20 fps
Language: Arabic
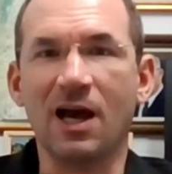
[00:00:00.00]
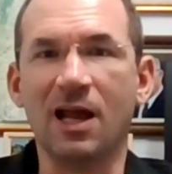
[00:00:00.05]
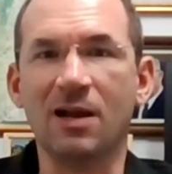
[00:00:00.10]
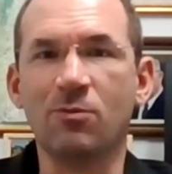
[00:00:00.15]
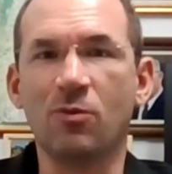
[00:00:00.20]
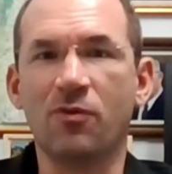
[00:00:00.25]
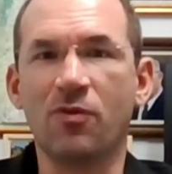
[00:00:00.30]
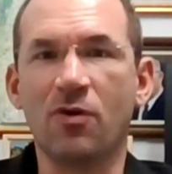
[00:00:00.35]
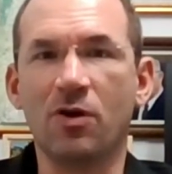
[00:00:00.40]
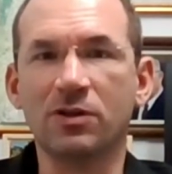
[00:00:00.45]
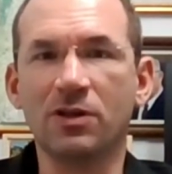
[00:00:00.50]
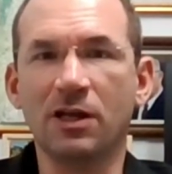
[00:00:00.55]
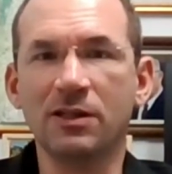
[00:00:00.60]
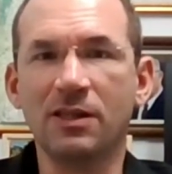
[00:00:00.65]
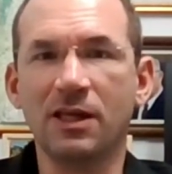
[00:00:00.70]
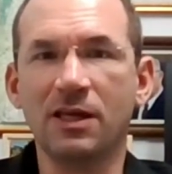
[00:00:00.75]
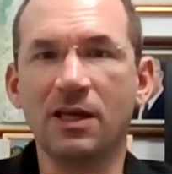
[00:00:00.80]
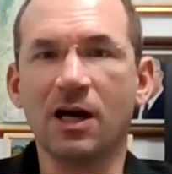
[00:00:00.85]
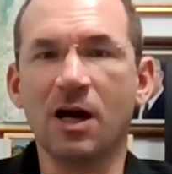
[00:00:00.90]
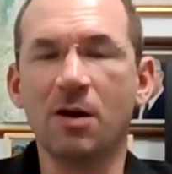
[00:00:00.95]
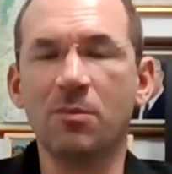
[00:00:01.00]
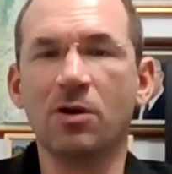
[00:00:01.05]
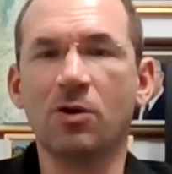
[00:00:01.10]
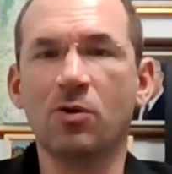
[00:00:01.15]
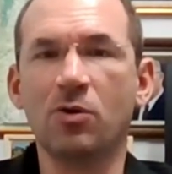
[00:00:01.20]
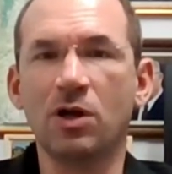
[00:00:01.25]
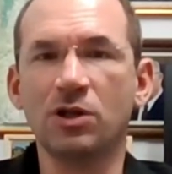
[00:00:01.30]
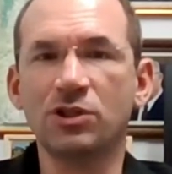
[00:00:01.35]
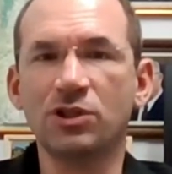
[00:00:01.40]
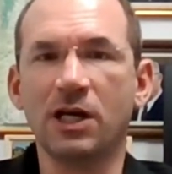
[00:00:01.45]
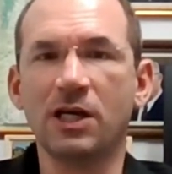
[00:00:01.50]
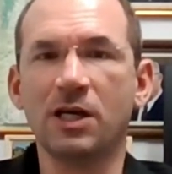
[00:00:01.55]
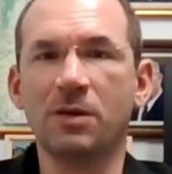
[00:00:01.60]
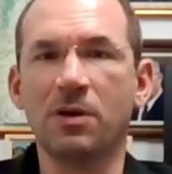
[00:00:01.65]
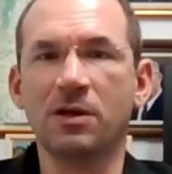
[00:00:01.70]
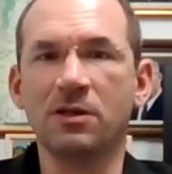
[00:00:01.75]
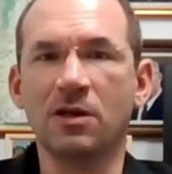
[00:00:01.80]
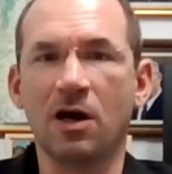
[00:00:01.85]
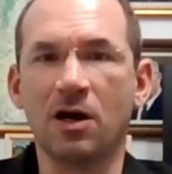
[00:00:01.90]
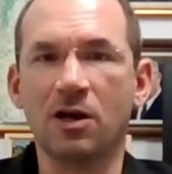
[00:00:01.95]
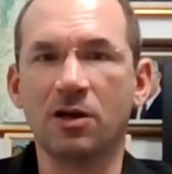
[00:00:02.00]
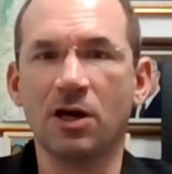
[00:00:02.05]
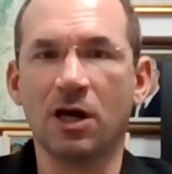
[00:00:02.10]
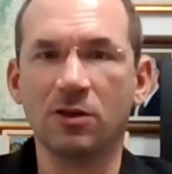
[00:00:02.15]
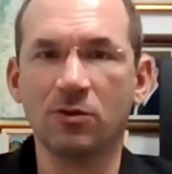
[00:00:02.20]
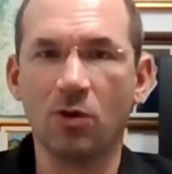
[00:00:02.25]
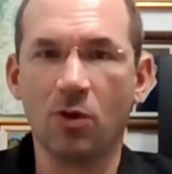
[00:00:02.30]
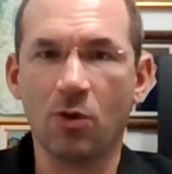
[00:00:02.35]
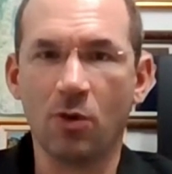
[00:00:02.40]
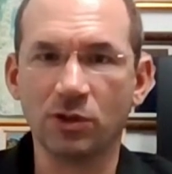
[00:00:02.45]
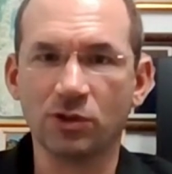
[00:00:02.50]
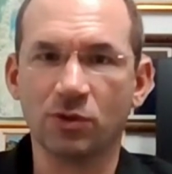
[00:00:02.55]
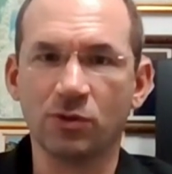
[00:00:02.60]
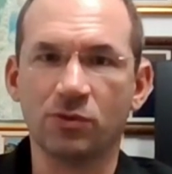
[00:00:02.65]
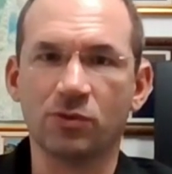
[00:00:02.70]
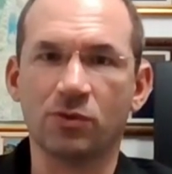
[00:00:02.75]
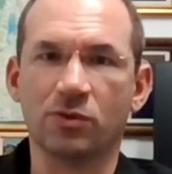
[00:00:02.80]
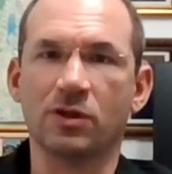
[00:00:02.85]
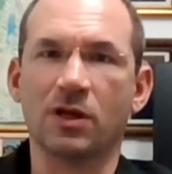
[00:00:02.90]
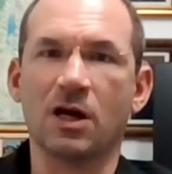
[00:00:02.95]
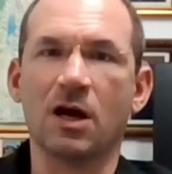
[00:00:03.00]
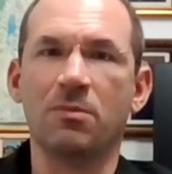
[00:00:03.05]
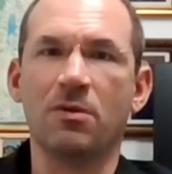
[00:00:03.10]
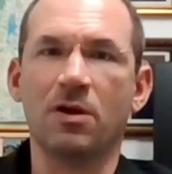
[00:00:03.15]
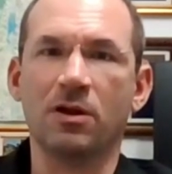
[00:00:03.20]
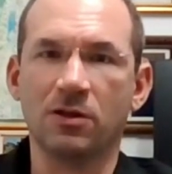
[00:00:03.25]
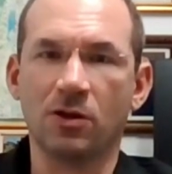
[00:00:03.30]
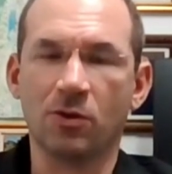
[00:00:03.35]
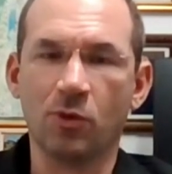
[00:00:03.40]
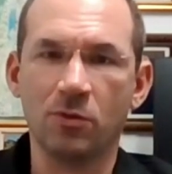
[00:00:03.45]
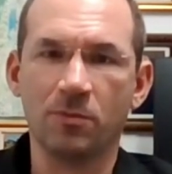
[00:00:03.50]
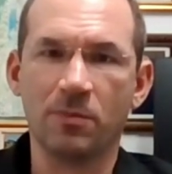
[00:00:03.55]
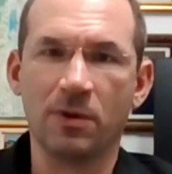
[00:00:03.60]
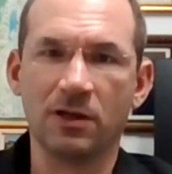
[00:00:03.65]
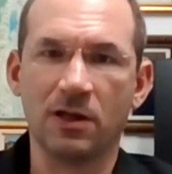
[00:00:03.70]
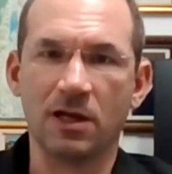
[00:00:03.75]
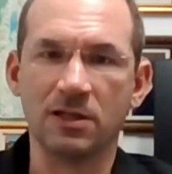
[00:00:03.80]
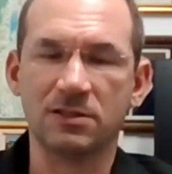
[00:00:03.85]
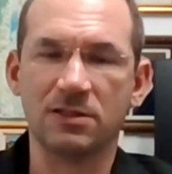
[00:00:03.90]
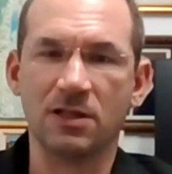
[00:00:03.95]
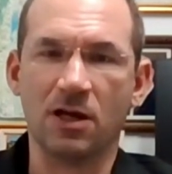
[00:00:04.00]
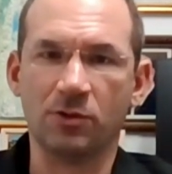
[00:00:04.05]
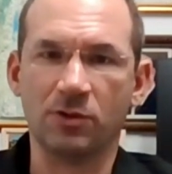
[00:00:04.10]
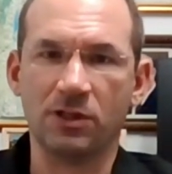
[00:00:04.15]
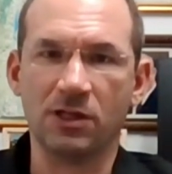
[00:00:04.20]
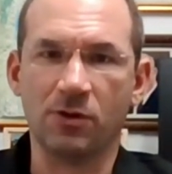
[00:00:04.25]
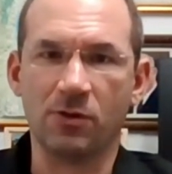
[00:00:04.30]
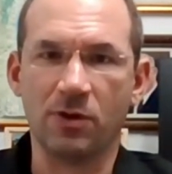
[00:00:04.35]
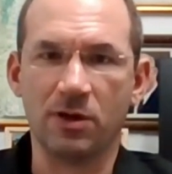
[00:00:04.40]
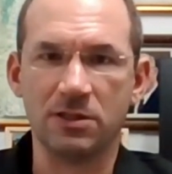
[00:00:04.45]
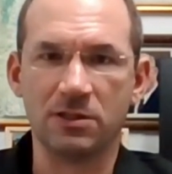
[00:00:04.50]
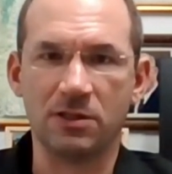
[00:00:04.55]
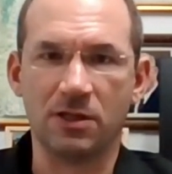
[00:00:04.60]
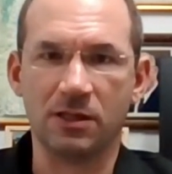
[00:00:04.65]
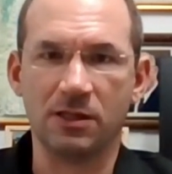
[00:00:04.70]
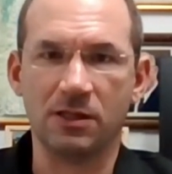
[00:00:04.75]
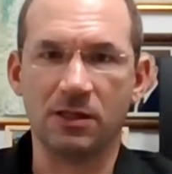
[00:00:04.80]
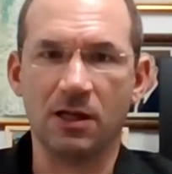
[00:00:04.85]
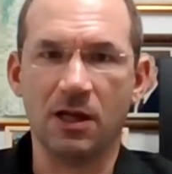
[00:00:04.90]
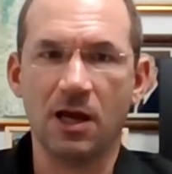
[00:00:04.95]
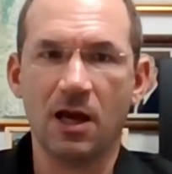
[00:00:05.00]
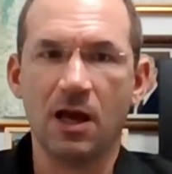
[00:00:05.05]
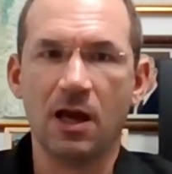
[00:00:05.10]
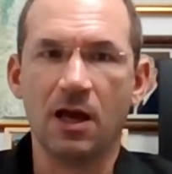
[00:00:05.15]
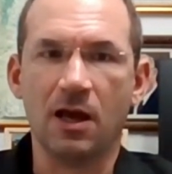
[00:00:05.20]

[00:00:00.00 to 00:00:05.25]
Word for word: المفاوضات هي قبل كل شيء بين الرياض وواشنطن قبل ان تكون بين السعوديه واسرائيل.